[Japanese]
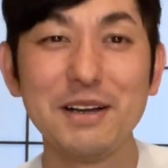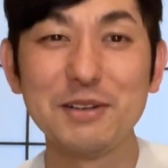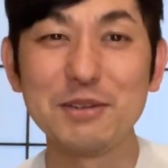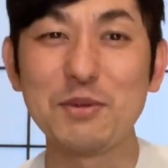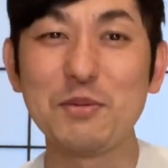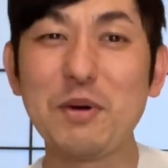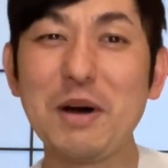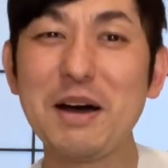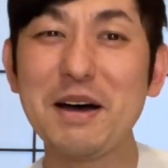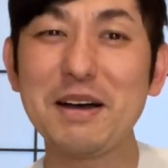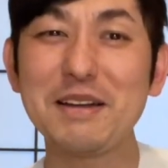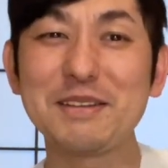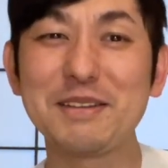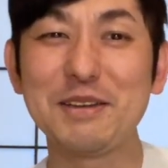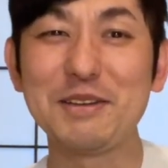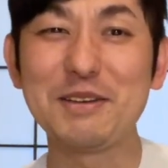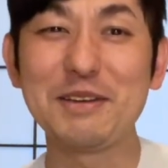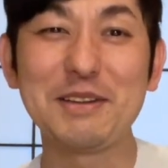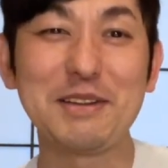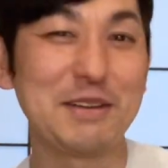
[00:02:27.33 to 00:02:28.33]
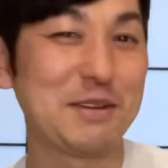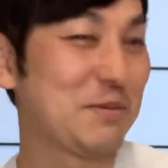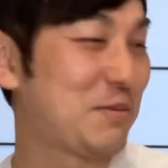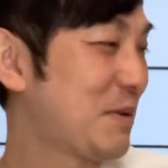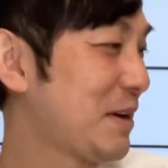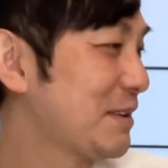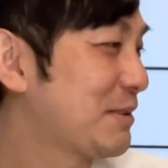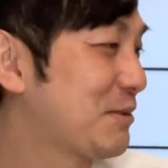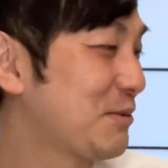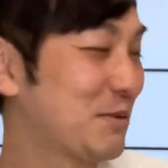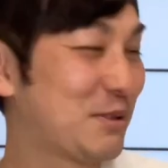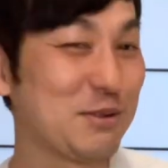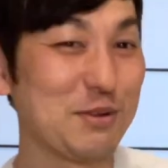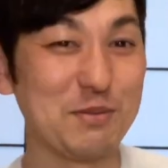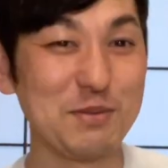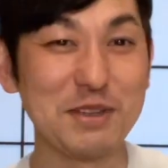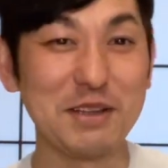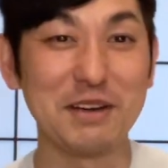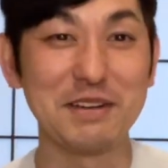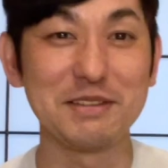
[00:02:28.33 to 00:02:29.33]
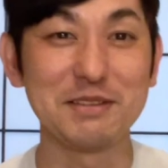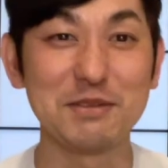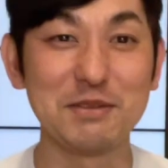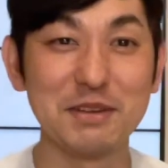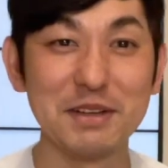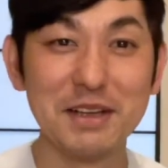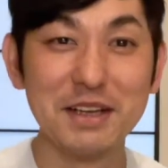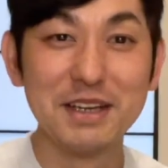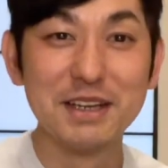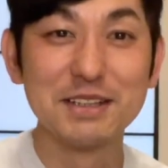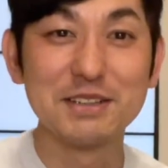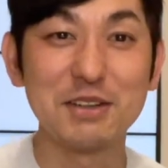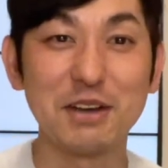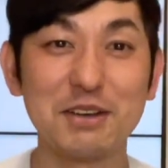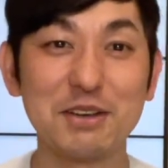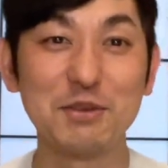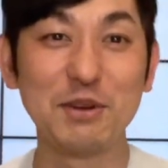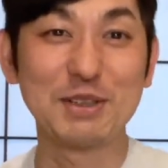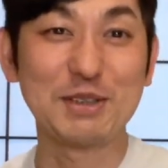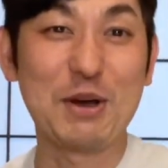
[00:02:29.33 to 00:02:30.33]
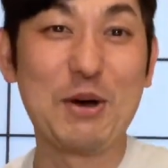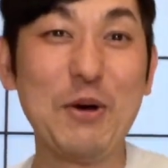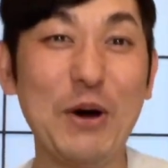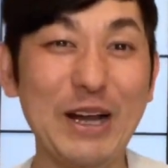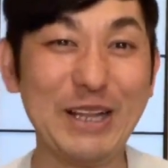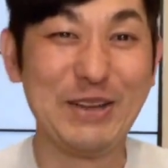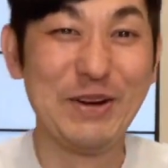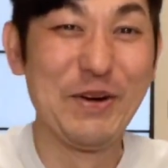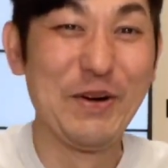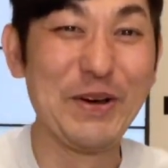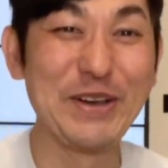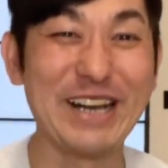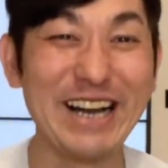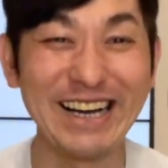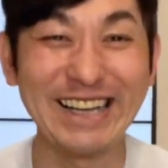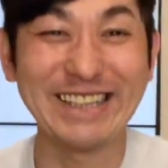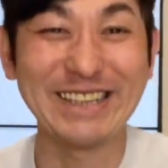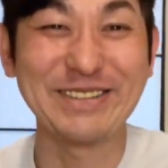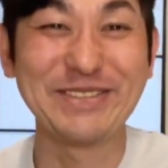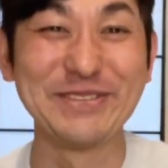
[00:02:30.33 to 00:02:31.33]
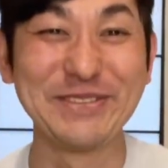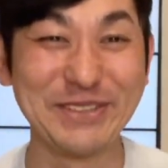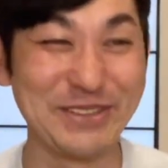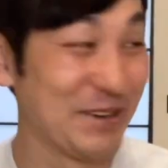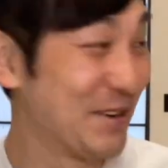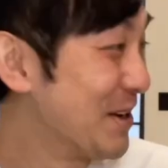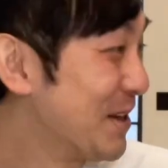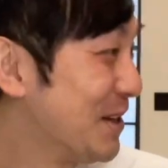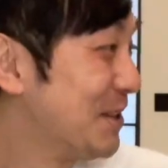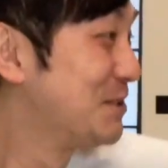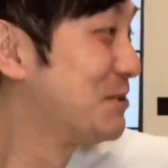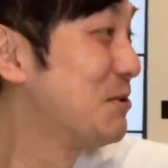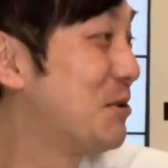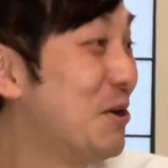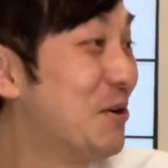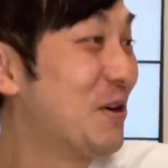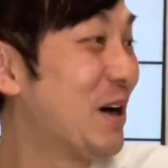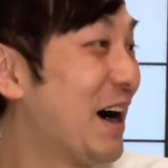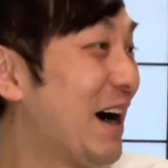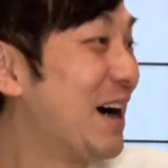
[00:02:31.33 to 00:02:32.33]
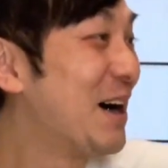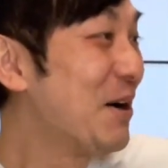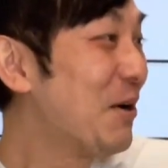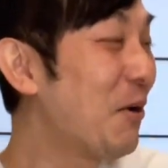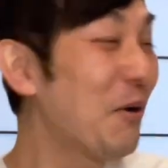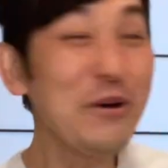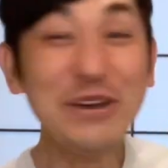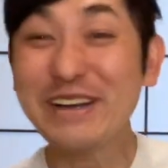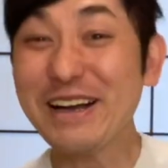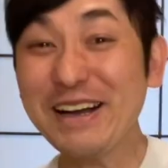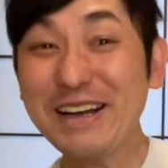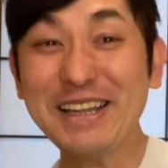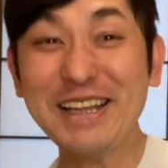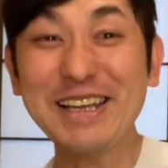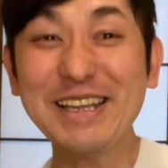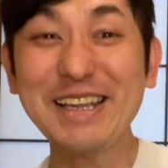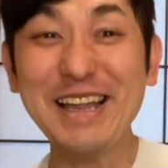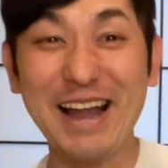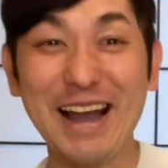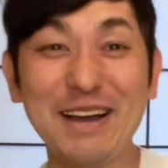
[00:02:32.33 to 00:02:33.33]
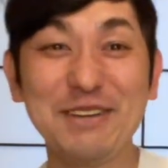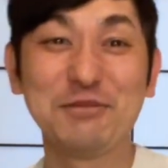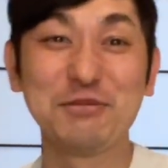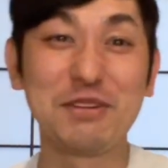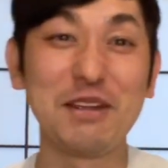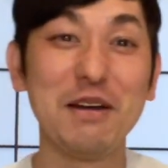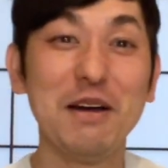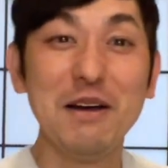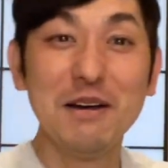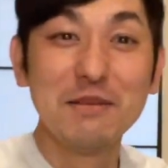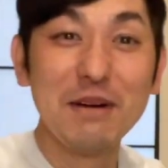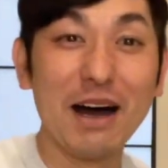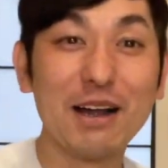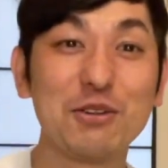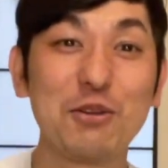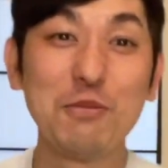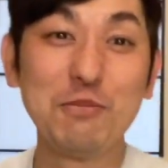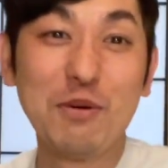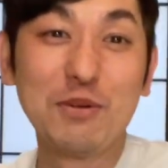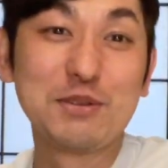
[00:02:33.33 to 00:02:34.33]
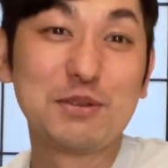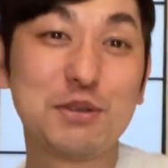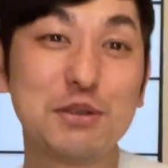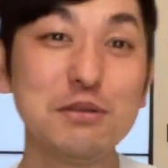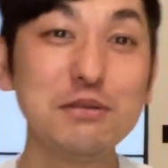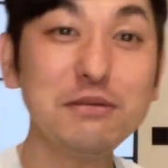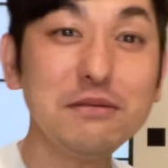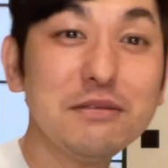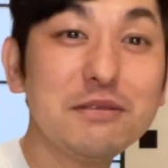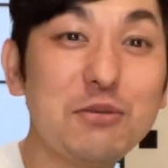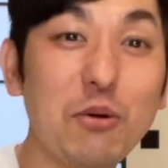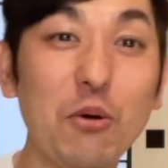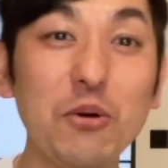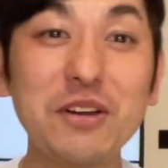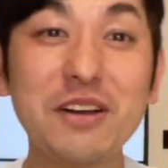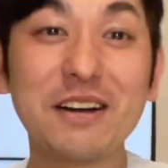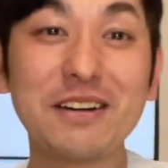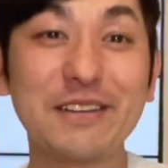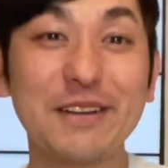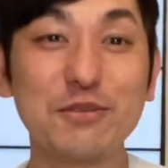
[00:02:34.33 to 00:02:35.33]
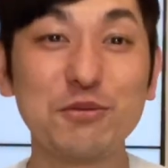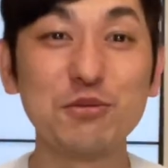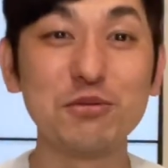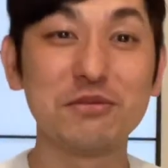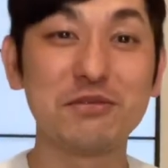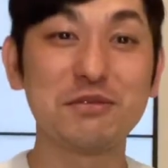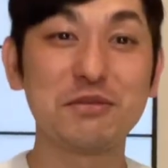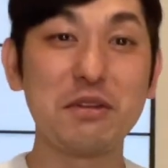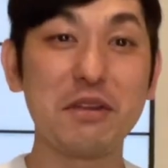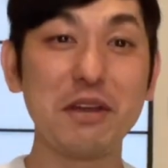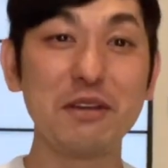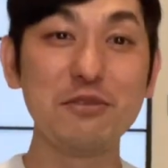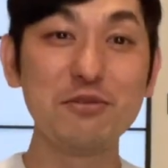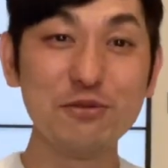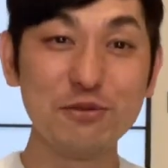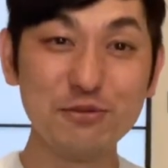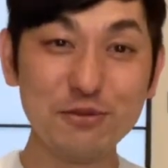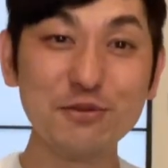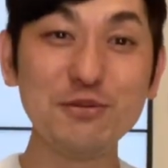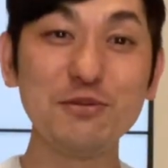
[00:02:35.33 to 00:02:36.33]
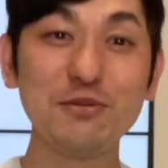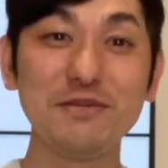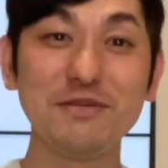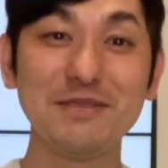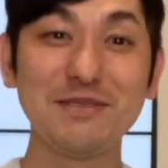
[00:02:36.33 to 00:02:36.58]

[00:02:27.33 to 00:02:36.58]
でファーって逃げててファーって後ろ見たらですねさっきのやつがこうやって追いかけてくるんですよ。うわ追いかけてきた言うてあともうずっと追いかけてくるっていう